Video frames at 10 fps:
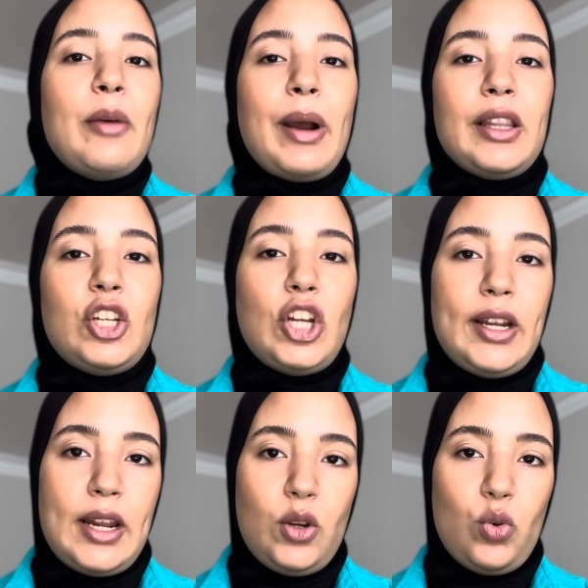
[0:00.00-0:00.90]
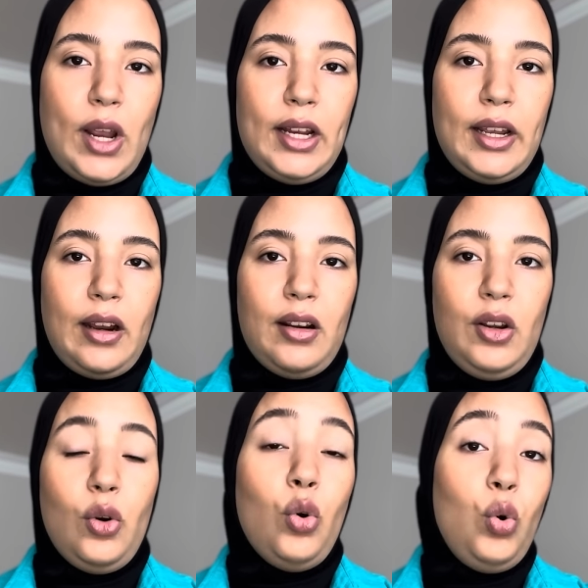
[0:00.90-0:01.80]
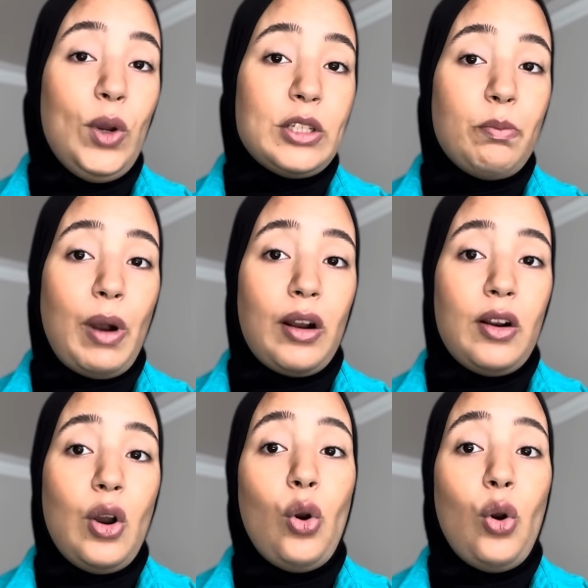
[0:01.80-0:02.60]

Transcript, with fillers: ما قدرتش انني نقولها ليها وهو تما